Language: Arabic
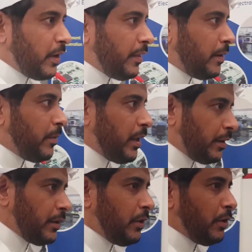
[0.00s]
في هذا المعرض
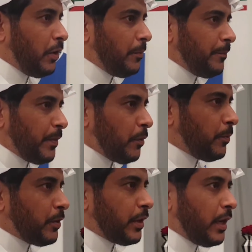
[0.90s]
اليوم
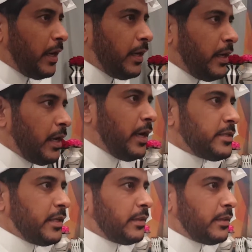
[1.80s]
وبكرة إلى